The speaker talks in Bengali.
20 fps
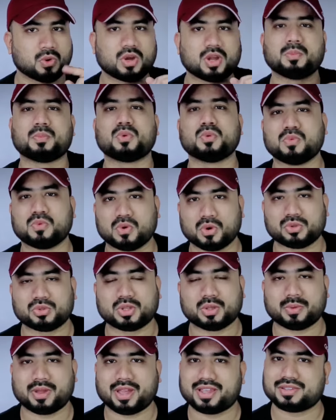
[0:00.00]
ওকে প্রুভ
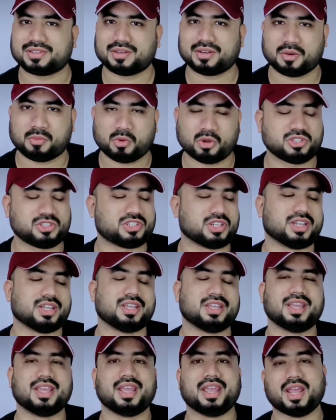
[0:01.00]
করতে হবে আইএসএলের মঞ্চে
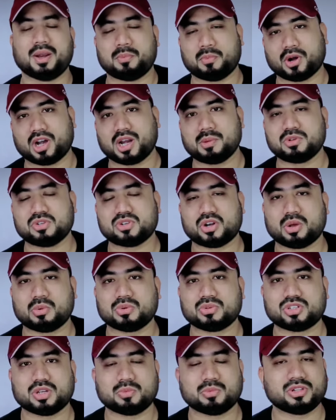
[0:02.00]
এরপরের বিষয়টা
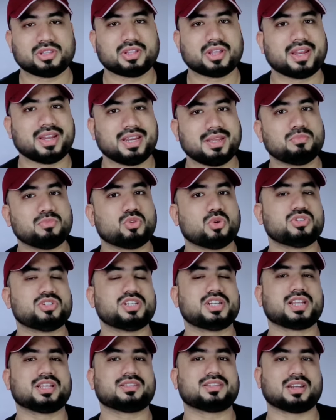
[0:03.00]
অবশ্যই বলতে হয় নিম
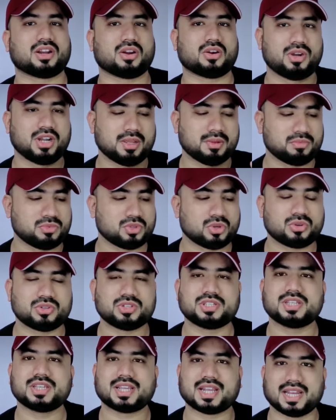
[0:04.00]
দর্জির ক্ষেত্রে কারণ নিম
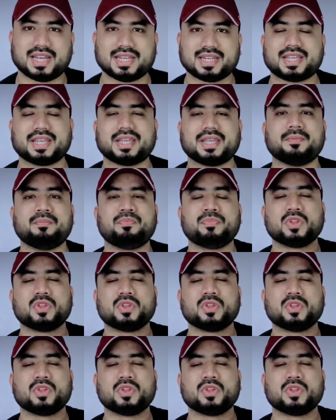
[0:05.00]
দর্জি কালকে